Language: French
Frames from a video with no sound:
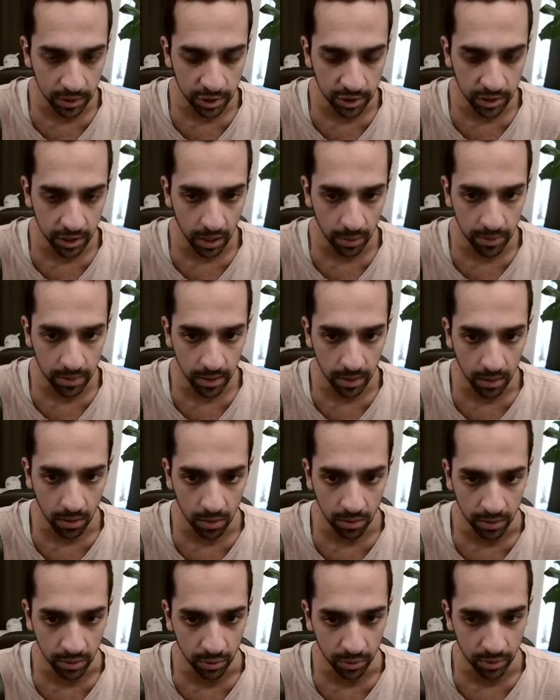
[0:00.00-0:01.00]
Charmina en
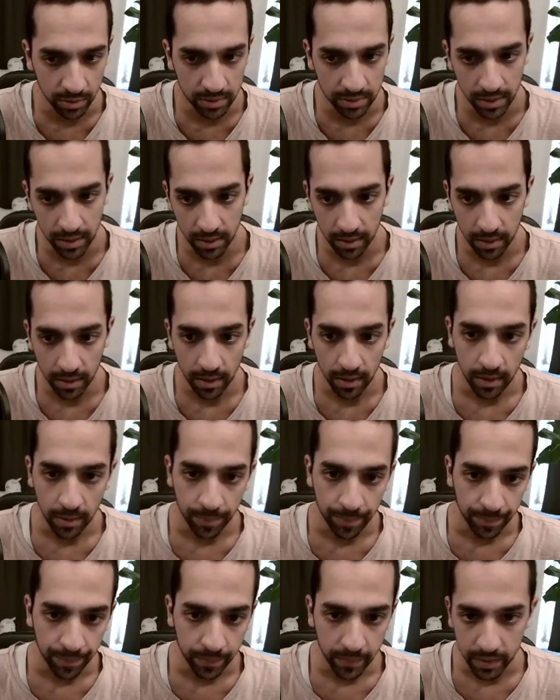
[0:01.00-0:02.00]
lead. Donc c'est
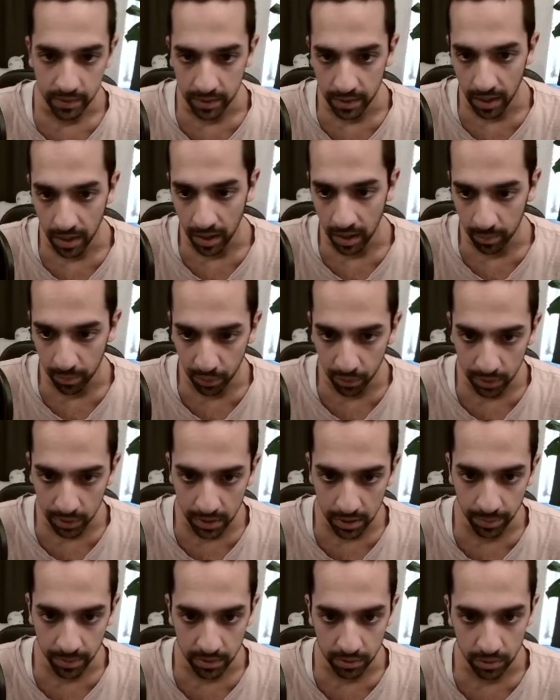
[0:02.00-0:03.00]
c'est un bon
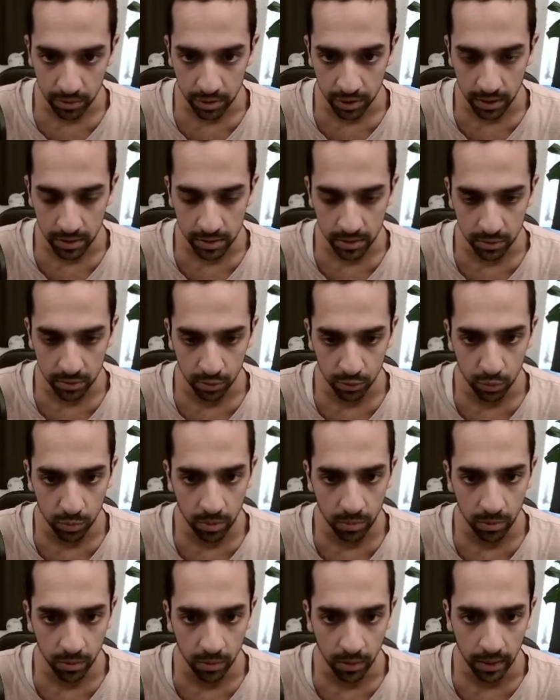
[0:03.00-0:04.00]
lead parce que je résiste
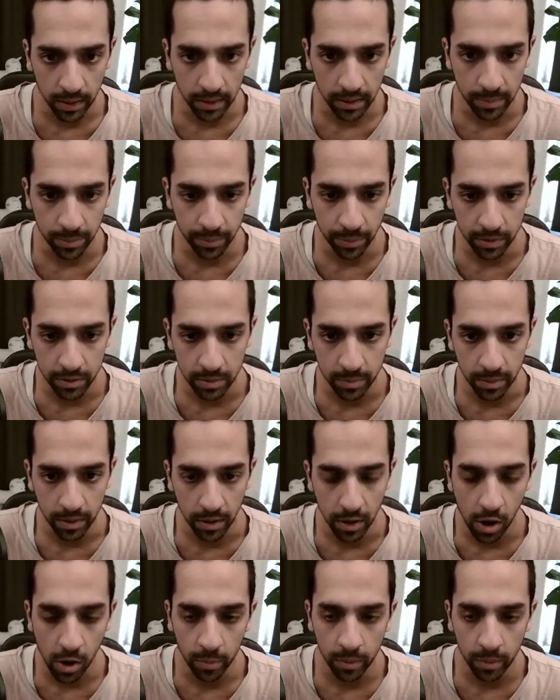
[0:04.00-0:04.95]
doublement à riposte, mais en